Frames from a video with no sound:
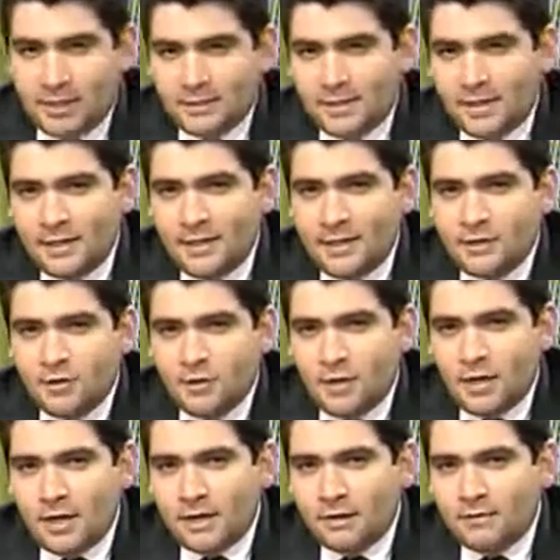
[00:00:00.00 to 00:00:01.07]
entre el
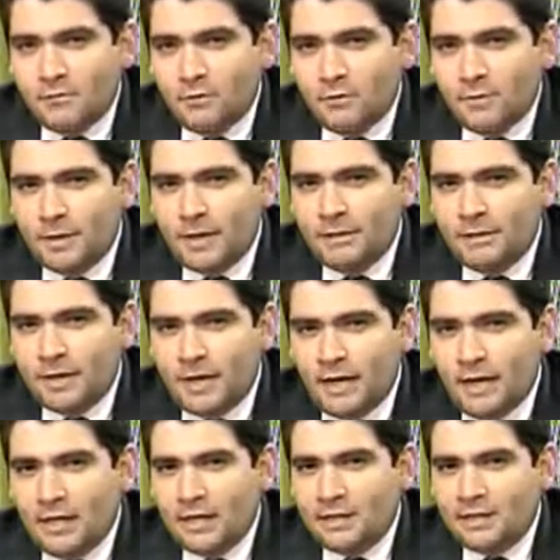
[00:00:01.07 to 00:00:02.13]
inicio de la reforma
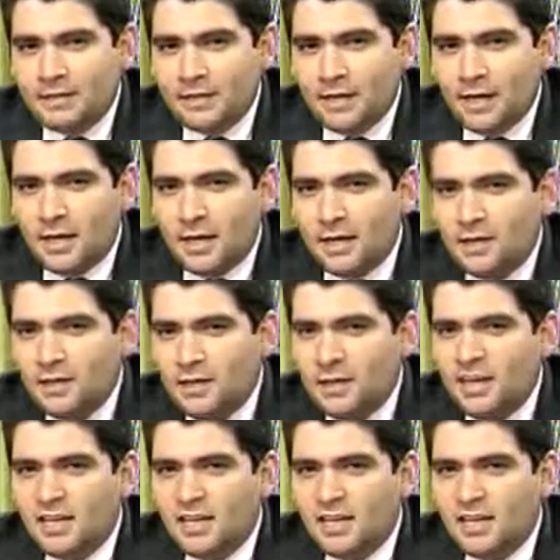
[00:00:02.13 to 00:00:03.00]
liberal hasta,